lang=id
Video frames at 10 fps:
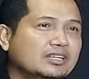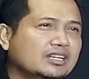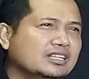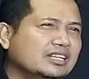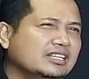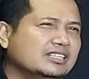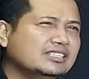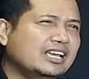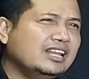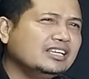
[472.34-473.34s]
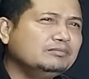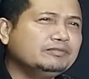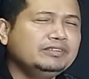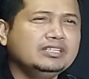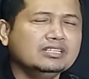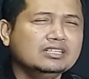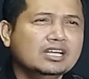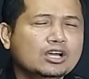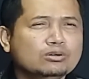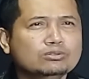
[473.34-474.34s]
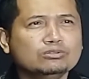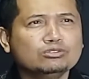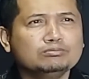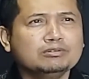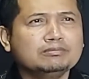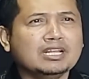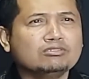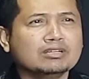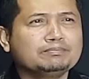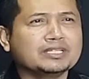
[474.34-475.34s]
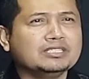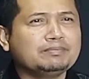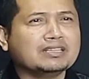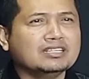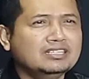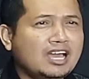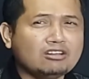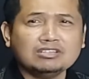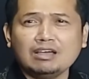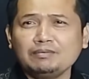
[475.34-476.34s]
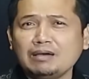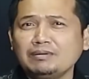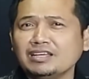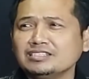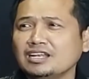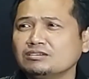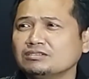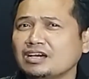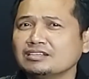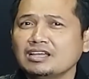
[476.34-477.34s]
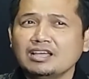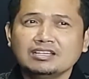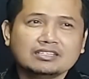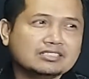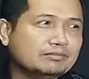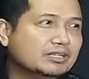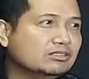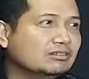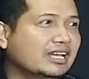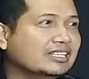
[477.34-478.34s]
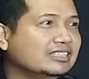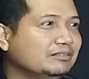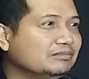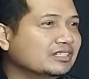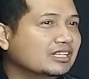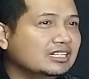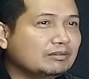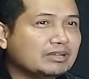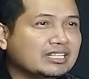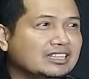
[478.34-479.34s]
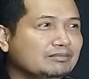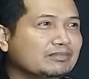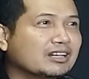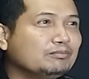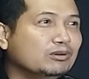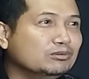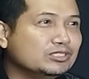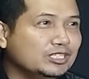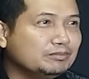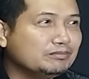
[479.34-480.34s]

uh, saya lagi berpikir, untuk melakukan percepatan ini harus ap lagi saya lakukan? Ya. Saya bentuk lagi tim namanya tim revolusi